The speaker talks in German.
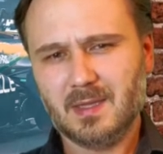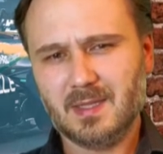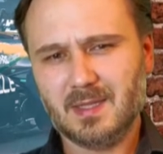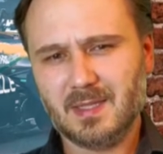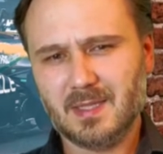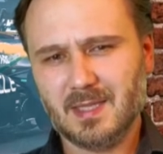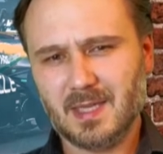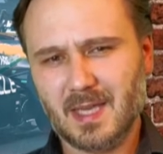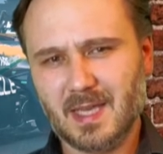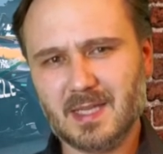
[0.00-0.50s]

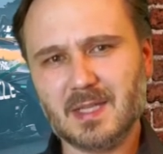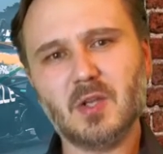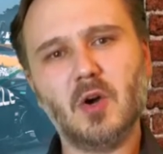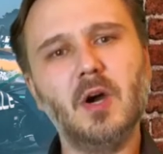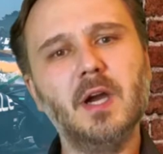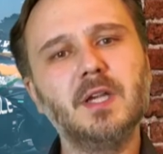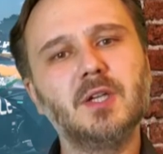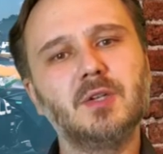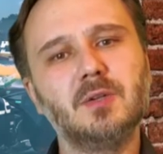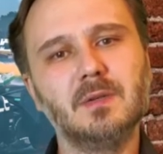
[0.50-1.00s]
Die
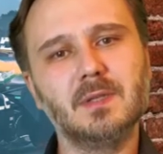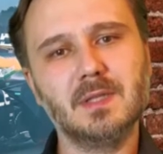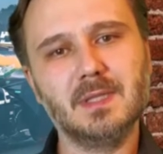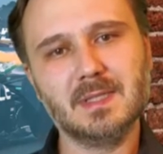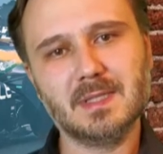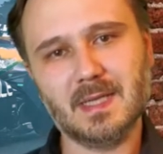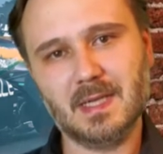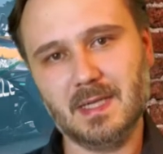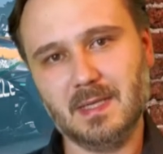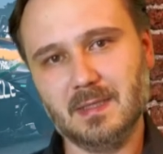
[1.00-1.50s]
Enttäuschung
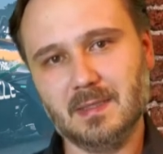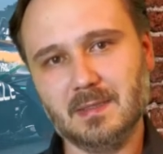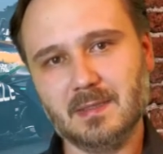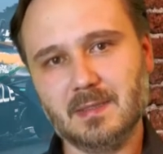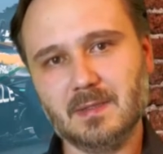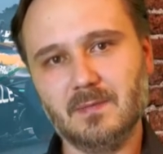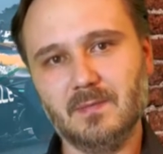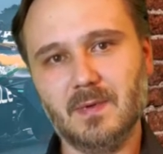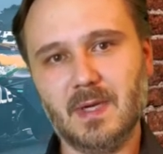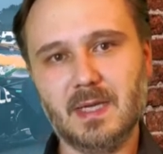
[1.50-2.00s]
des
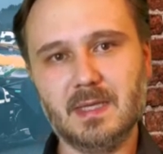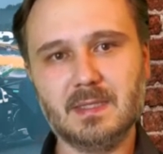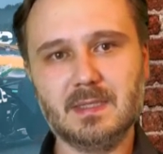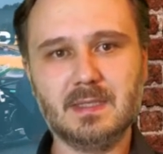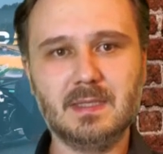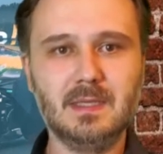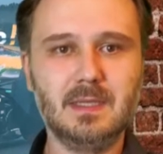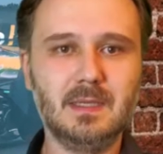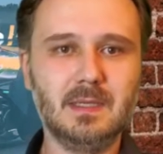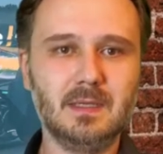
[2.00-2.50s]
Rennens war
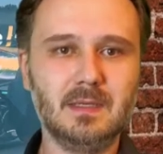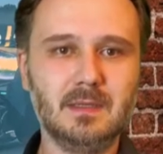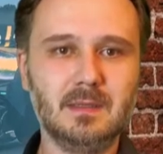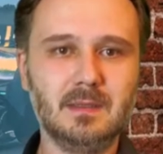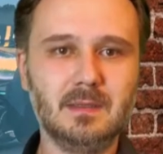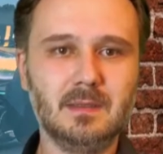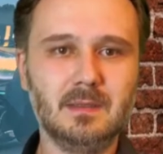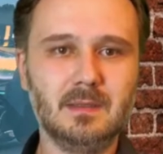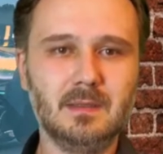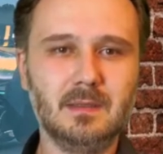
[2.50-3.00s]
sicher